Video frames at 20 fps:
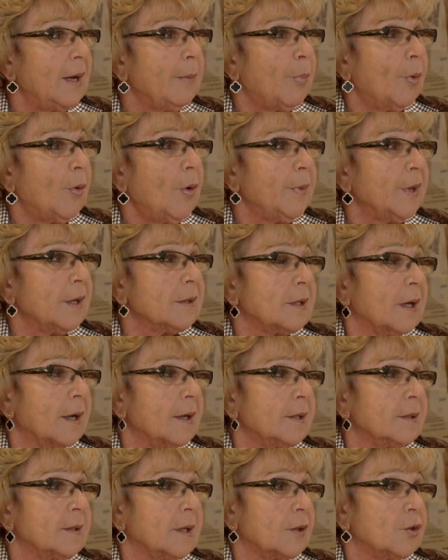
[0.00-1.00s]
les premières
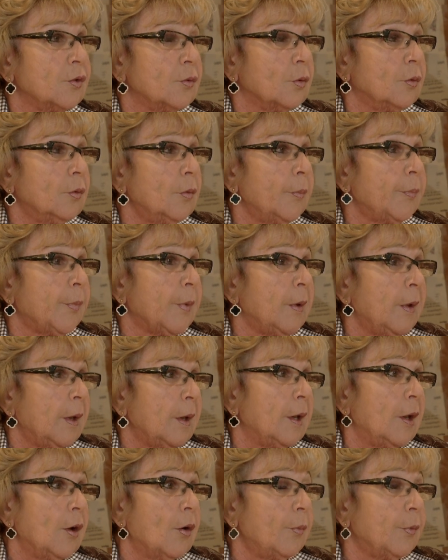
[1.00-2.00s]
arrestations,
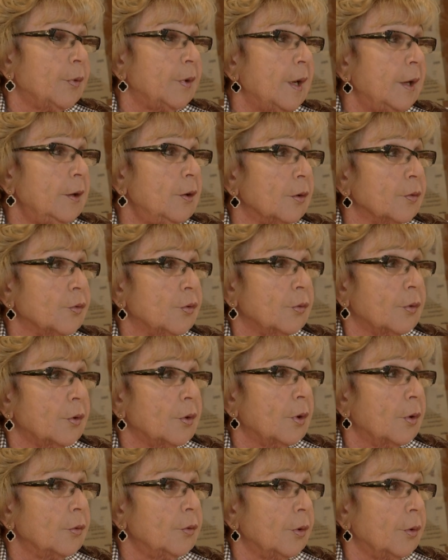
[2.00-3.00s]
et emmené dans ce
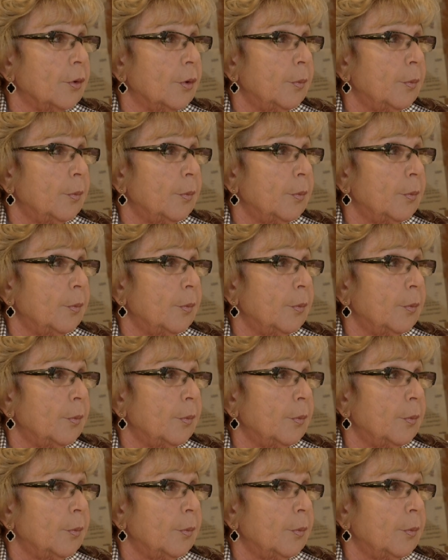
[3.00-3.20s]
camp de